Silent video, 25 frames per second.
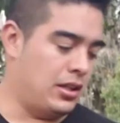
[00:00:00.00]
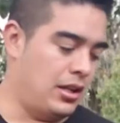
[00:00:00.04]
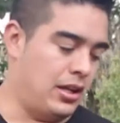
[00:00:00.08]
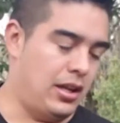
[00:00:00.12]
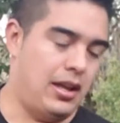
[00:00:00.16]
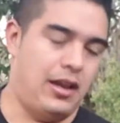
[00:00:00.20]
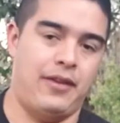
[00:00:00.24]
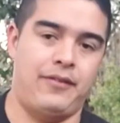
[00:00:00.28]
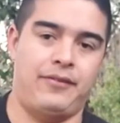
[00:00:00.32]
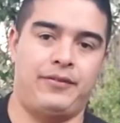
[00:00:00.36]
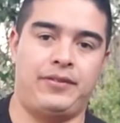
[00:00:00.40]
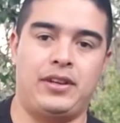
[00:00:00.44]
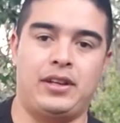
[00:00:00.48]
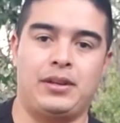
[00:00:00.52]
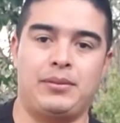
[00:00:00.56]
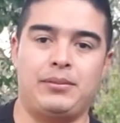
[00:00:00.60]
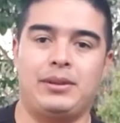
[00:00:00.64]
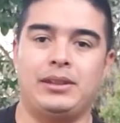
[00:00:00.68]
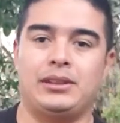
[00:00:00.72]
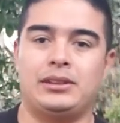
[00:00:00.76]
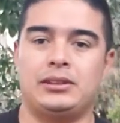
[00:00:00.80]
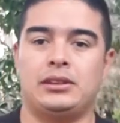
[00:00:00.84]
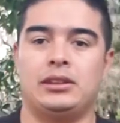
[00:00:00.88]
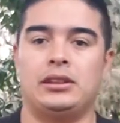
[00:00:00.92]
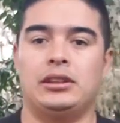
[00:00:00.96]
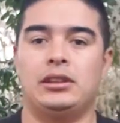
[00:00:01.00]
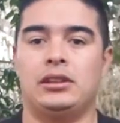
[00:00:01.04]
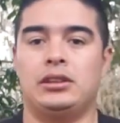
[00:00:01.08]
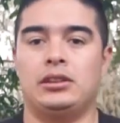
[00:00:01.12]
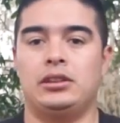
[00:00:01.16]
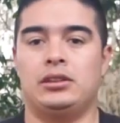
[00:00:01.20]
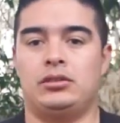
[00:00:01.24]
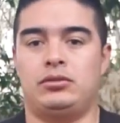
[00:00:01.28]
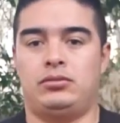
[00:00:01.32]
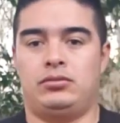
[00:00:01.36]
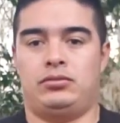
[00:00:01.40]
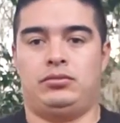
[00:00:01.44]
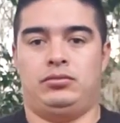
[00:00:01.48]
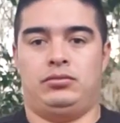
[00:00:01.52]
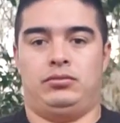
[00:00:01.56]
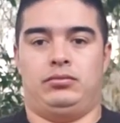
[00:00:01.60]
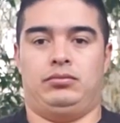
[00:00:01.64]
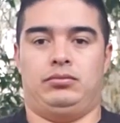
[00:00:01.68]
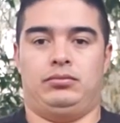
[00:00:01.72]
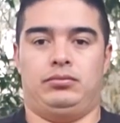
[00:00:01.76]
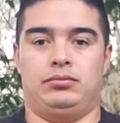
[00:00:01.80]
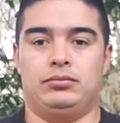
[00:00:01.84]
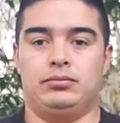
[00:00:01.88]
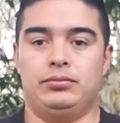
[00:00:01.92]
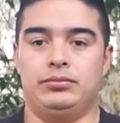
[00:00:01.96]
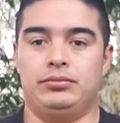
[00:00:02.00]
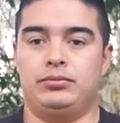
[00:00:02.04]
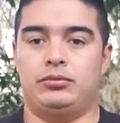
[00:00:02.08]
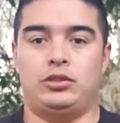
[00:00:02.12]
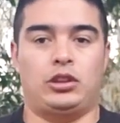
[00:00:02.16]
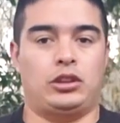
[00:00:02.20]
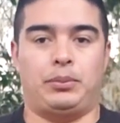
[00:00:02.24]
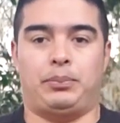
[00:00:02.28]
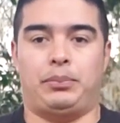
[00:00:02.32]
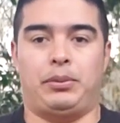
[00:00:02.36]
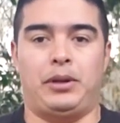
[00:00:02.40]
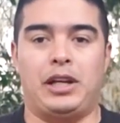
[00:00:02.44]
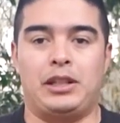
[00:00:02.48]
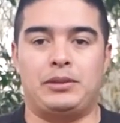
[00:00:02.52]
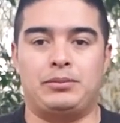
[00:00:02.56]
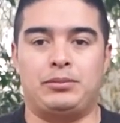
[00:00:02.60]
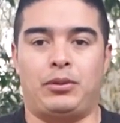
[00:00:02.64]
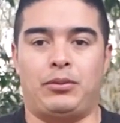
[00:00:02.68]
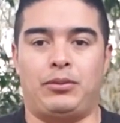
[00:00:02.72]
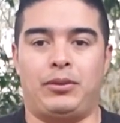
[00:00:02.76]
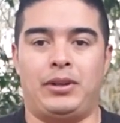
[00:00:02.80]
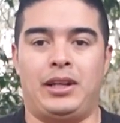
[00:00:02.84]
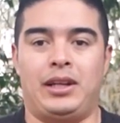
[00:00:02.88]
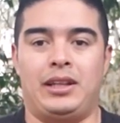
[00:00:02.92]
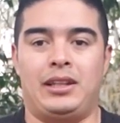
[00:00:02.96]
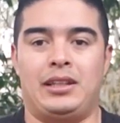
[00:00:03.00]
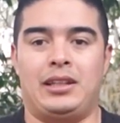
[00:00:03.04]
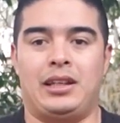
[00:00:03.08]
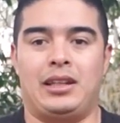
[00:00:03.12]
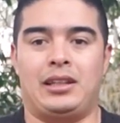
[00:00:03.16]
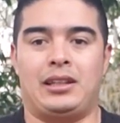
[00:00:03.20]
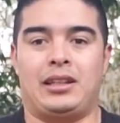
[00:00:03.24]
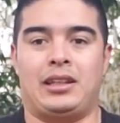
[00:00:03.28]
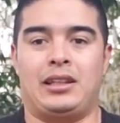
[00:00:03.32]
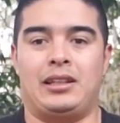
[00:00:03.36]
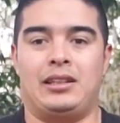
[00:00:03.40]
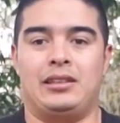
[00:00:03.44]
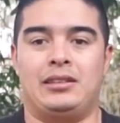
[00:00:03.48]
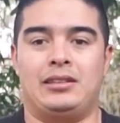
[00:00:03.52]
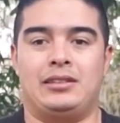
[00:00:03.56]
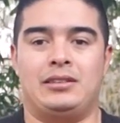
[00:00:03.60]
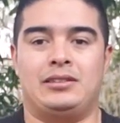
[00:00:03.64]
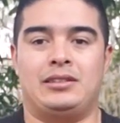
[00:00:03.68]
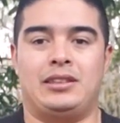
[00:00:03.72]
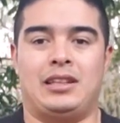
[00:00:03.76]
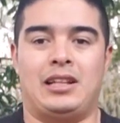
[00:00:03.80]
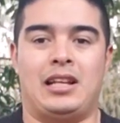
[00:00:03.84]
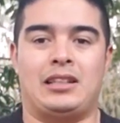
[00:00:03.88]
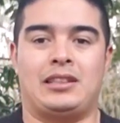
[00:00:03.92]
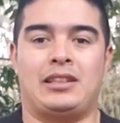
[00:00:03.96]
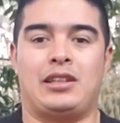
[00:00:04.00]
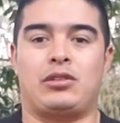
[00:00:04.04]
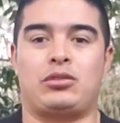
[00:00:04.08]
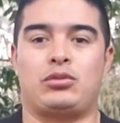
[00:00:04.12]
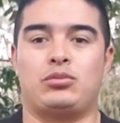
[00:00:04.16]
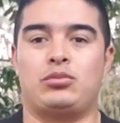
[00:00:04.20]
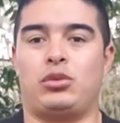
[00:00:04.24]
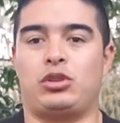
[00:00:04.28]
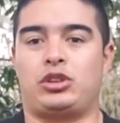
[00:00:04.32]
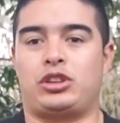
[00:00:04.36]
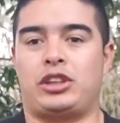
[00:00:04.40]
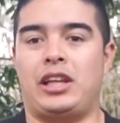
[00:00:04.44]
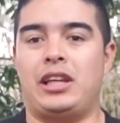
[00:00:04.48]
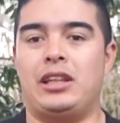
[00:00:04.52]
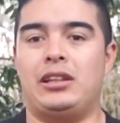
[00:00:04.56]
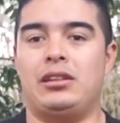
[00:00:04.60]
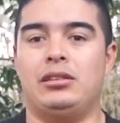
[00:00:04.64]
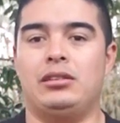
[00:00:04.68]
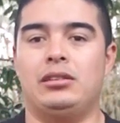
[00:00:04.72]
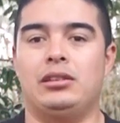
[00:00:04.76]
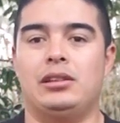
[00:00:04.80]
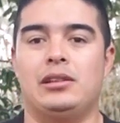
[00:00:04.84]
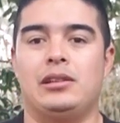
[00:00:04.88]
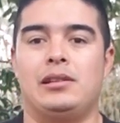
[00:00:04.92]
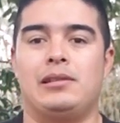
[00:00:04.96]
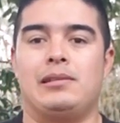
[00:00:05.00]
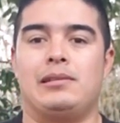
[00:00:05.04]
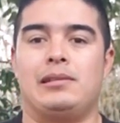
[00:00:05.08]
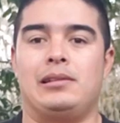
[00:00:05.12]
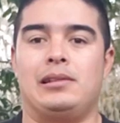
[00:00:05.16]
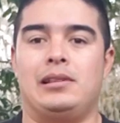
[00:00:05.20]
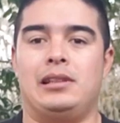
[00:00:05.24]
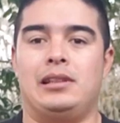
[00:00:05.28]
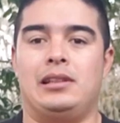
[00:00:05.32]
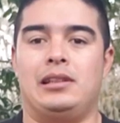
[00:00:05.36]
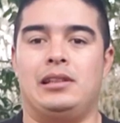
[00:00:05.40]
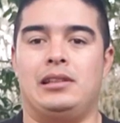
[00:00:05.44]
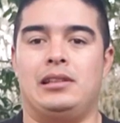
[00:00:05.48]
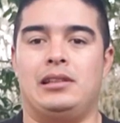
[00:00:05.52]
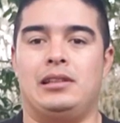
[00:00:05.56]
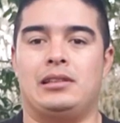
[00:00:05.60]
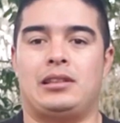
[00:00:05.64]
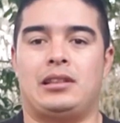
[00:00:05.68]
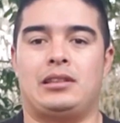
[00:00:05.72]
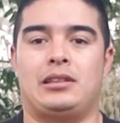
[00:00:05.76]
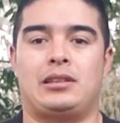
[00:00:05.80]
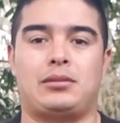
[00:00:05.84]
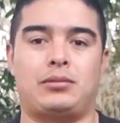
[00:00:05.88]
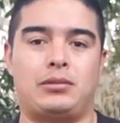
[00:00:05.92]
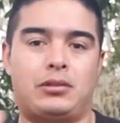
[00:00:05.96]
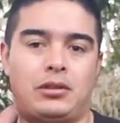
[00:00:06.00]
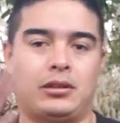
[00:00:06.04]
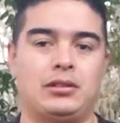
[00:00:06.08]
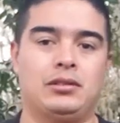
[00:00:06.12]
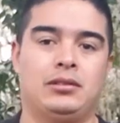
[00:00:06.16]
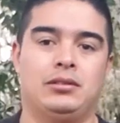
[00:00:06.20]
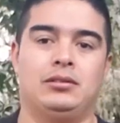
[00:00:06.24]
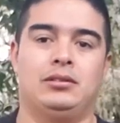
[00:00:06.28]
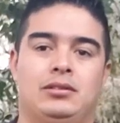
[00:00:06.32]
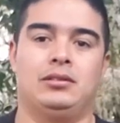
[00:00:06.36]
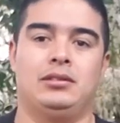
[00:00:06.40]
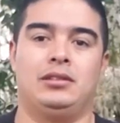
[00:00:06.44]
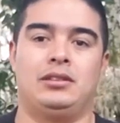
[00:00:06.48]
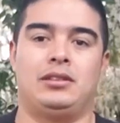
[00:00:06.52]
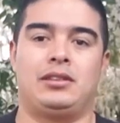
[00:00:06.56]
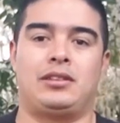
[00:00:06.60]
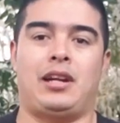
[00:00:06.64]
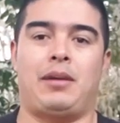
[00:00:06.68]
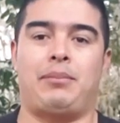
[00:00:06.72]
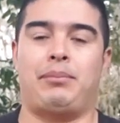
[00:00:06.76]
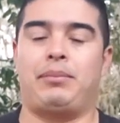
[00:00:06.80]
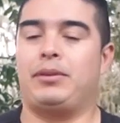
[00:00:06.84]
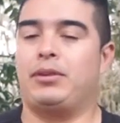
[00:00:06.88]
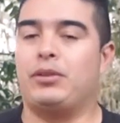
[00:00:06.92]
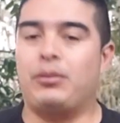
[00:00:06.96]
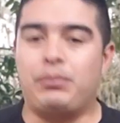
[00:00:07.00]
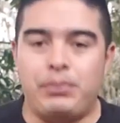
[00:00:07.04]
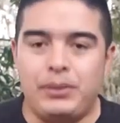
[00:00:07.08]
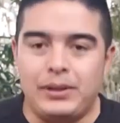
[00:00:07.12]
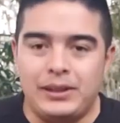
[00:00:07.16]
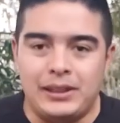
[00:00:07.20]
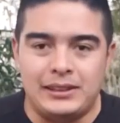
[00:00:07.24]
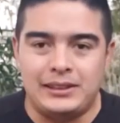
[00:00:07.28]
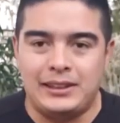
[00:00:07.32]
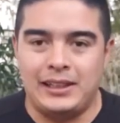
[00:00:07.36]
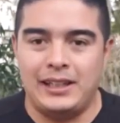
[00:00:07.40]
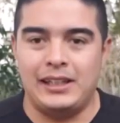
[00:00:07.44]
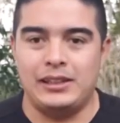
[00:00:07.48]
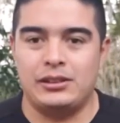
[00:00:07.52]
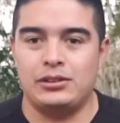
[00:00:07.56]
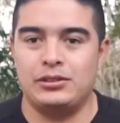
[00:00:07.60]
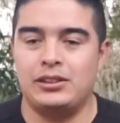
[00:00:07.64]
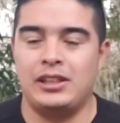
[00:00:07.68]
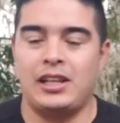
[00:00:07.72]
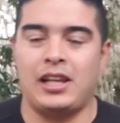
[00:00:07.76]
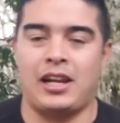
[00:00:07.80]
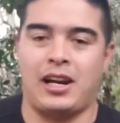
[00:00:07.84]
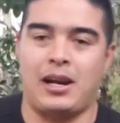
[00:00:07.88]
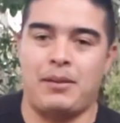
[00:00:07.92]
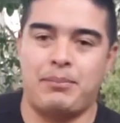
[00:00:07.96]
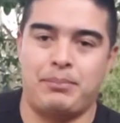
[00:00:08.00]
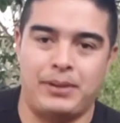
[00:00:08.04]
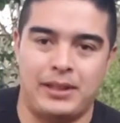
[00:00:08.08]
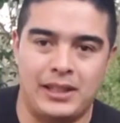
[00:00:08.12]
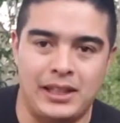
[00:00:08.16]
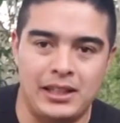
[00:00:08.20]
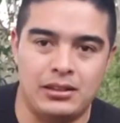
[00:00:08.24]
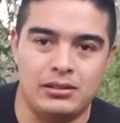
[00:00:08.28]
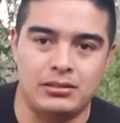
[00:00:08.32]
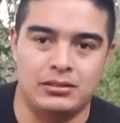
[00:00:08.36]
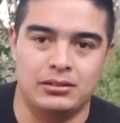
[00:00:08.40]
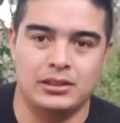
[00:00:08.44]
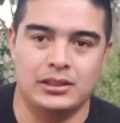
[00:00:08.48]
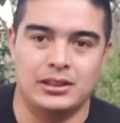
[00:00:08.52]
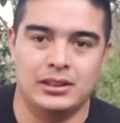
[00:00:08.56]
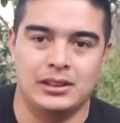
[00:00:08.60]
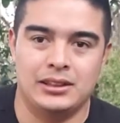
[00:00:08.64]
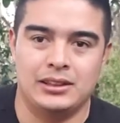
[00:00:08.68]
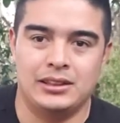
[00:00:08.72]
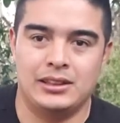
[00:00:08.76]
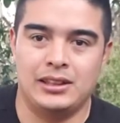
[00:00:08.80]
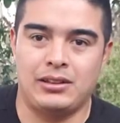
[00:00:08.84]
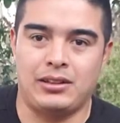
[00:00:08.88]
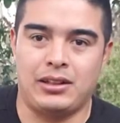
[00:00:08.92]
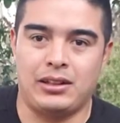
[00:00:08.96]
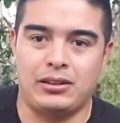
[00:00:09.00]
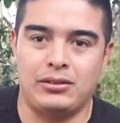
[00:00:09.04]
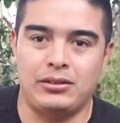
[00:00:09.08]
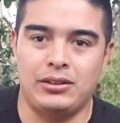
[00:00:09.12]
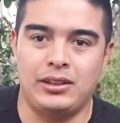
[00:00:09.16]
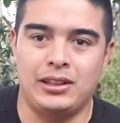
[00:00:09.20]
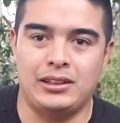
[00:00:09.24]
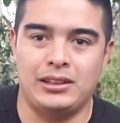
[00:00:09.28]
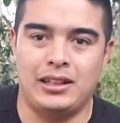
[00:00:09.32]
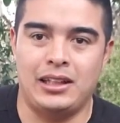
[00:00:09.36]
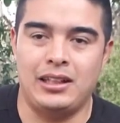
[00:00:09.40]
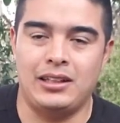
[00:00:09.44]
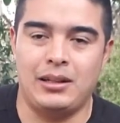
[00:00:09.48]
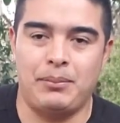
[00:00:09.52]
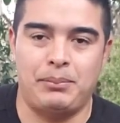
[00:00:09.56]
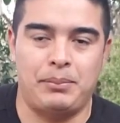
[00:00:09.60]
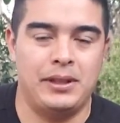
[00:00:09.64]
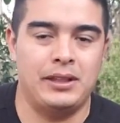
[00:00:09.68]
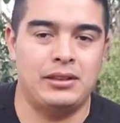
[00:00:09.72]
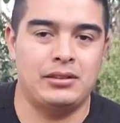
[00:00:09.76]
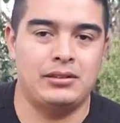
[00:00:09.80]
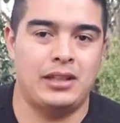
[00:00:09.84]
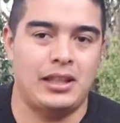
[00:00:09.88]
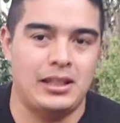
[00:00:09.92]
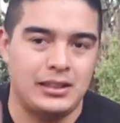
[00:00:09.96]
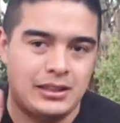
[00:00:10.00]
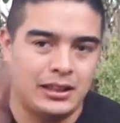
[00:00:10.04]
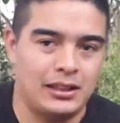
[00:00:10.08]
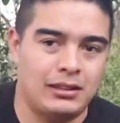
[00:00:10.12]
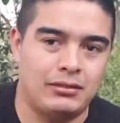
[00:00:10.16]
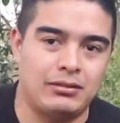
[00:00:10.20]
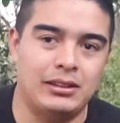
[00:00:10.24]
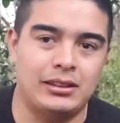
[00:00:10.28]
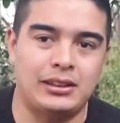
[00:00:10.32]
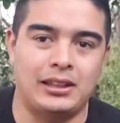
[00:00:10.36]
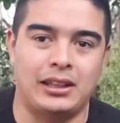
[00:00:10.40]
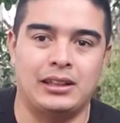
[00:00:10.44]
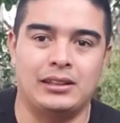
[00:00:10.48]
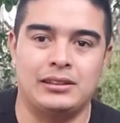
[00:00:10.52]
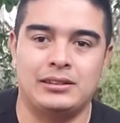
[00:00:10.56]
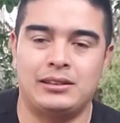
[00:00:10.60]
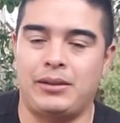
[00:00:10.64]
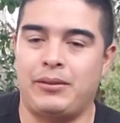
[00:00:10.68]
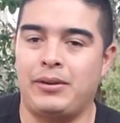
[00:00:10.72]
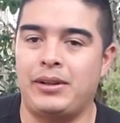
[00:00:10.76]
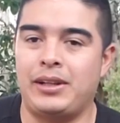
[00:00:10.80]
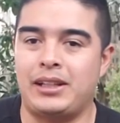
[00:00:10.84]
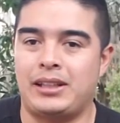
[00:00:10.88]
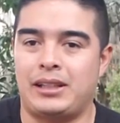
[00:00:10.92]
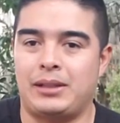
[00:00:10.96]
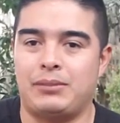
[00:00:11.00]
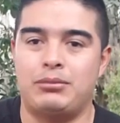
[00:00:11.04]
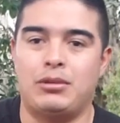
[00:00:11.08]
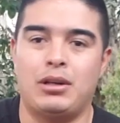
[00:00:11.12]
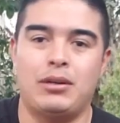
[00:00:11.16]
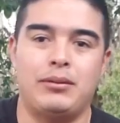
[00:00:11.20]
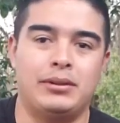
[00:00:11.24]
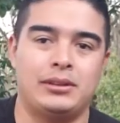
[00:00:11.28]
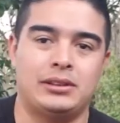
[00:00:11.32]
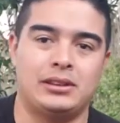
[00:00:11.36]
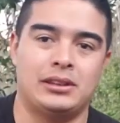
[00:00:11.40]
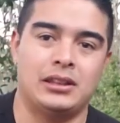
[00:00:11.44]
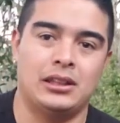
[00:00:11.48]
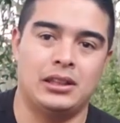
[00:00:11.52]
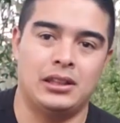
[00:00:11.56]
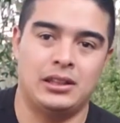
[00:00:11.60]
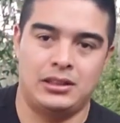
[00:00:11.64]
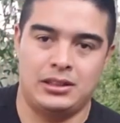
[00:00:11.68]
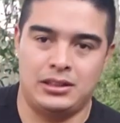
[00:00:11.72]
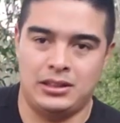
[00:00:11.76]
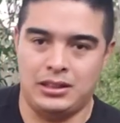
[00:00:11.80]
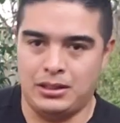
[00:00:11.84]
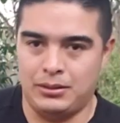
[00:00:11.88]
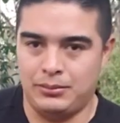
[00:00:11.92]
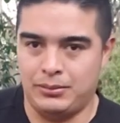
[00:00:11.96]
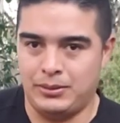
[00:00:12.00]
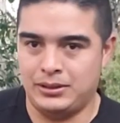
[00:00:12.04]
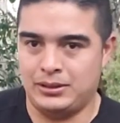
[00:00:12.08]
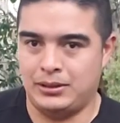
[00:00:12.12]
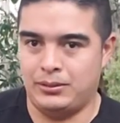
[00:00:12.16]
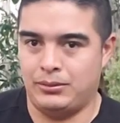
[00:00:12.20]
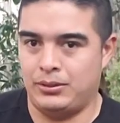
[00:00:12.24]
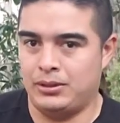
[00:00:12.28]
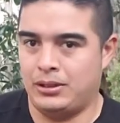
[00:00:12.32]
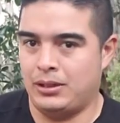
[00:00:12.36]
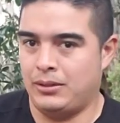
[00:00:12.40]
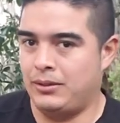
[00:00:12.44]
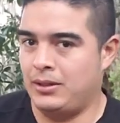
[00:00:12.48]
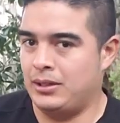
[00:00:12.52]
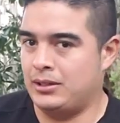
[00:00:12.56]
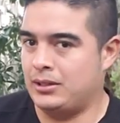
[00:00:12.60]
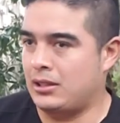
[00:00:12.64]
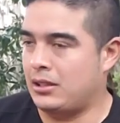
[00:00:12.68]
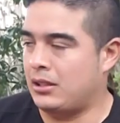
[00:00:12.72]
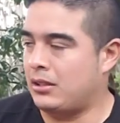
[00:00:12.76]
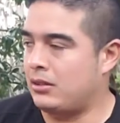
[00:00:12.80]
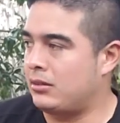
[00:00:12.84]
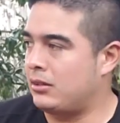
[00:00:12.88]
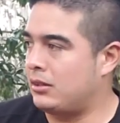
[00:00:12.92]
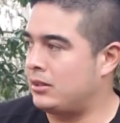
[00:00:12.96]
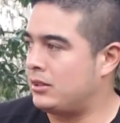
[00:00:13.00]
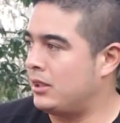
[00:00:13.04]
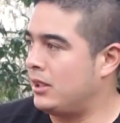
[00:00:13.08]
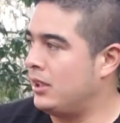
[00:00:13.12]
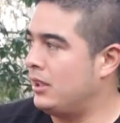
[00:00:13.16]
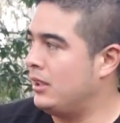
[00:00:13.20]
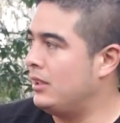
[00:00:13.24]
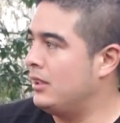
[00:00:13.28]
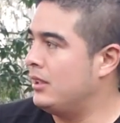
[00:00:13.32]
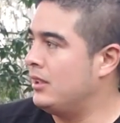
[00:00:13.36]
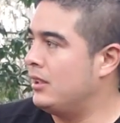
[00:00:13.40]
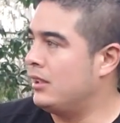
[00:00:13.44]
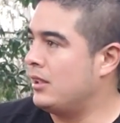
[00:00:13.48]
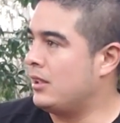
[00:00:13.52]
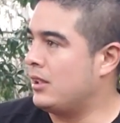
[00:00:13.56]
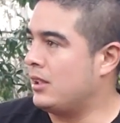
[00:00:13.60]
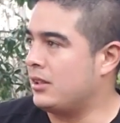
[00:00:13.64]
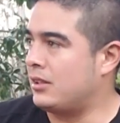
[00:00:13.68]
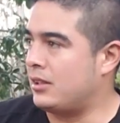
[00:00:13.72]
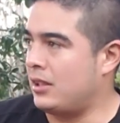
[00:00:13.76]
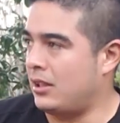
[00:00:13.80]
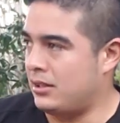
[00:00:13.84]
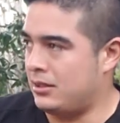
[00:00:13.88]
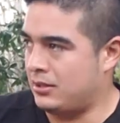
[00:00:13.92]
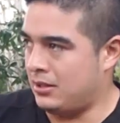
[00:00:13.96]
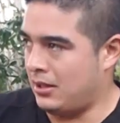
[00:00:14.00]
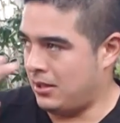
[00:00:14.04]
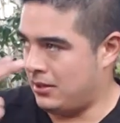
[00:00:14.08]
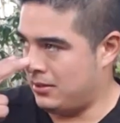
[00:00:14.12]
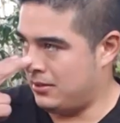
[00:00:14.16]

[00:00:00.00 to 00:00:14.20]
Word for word: firmes, no te puedes mover y hay quien se le acerca un mosquito y es así como, no puedes hacer eso ni rapidito, ni aunque tú digas, ay, rapidito, nadie se da cuenta, te ven que te mueves y ya nomás te voltea a ver el sargento así y te dice,